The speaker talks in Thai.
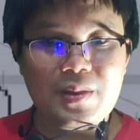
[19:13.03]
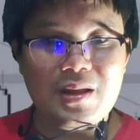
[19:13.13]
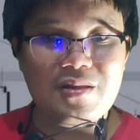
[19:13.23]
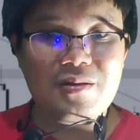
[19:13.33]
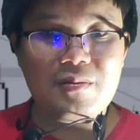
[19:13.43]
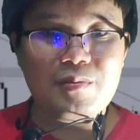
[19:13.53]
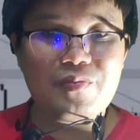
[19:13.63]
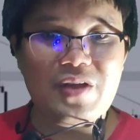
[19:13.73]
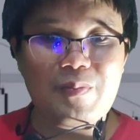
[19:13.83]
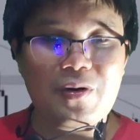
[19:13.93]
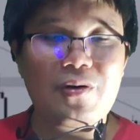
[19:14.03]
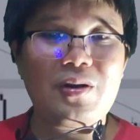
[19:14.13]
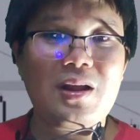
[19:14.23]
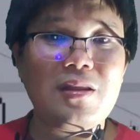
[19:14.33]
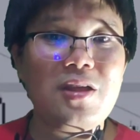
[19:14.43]
เงินฟิโบ
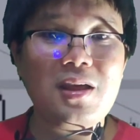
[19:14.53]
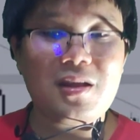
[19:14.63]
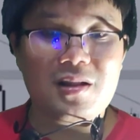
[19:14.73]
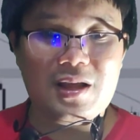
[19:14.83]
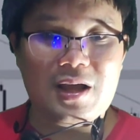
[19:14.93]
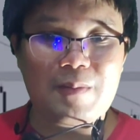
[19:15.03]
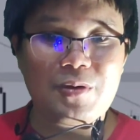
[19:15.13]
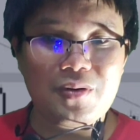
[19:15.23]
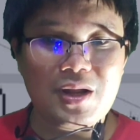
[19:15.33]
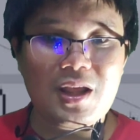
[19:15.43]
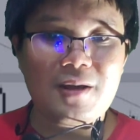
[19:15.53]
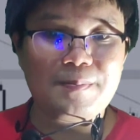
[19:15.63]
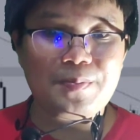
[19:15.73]
เรนซี่นะครับตรงนี้